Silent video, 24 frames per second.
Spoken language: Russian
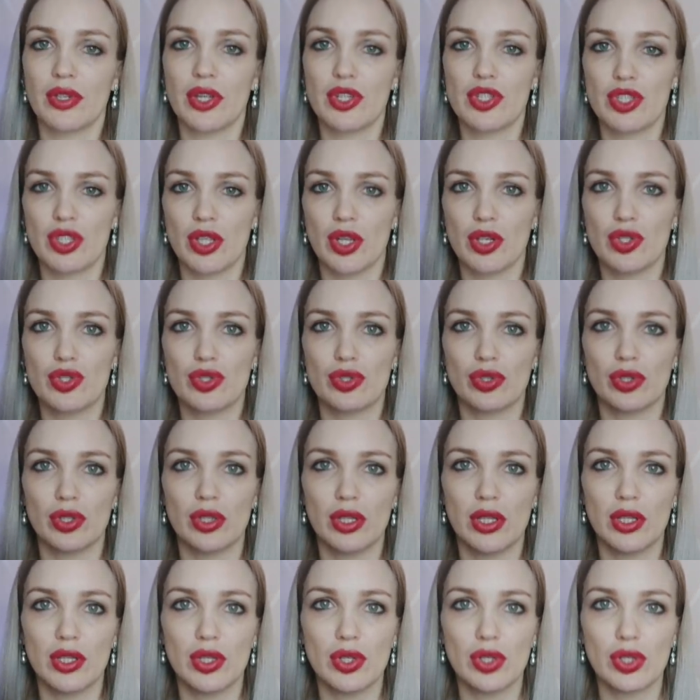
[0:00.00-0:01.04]
я считаю, что
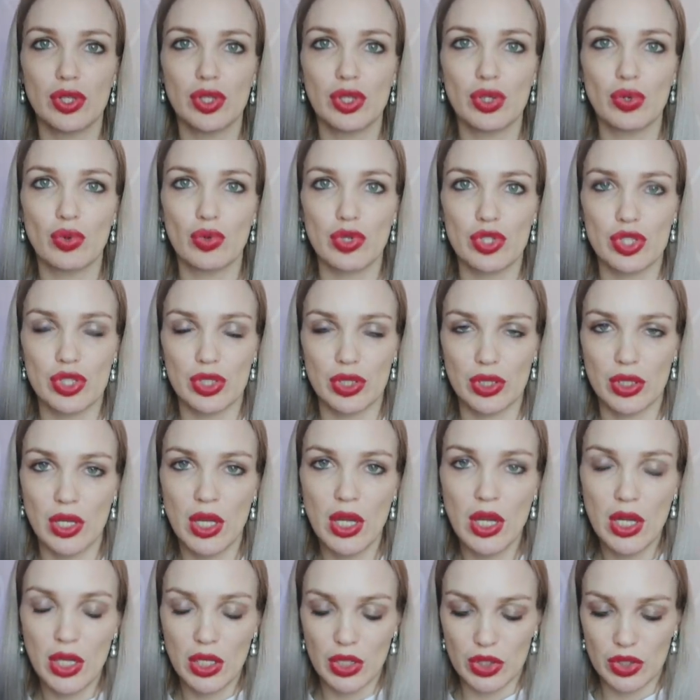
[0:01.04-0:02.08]
это не, не очень
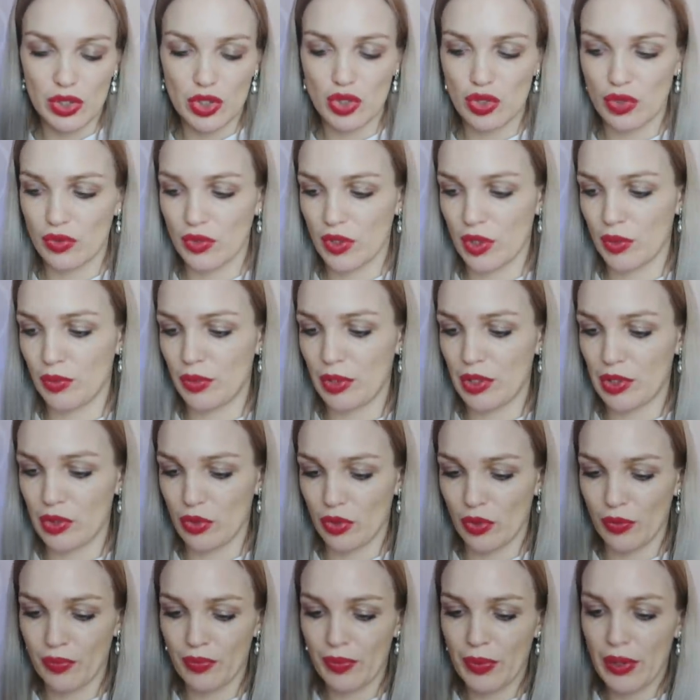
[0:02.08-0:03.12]
дешевое
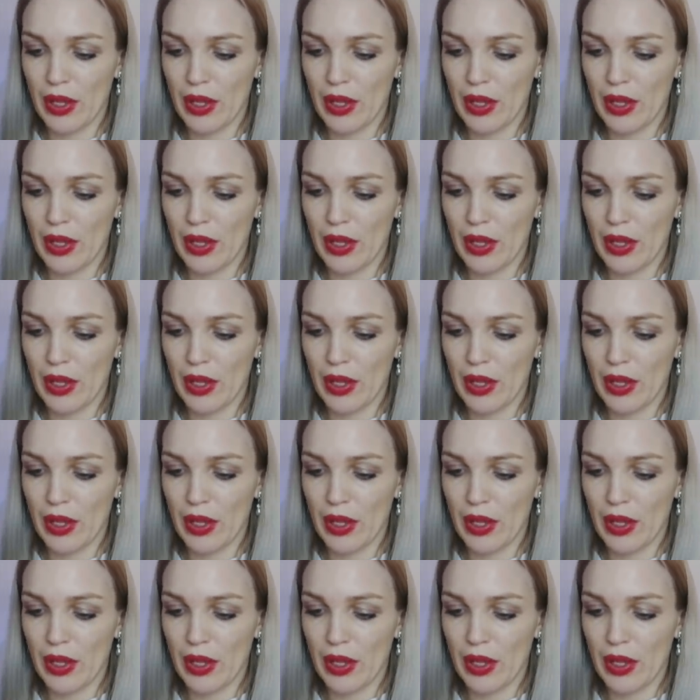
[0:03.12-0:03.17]
белье.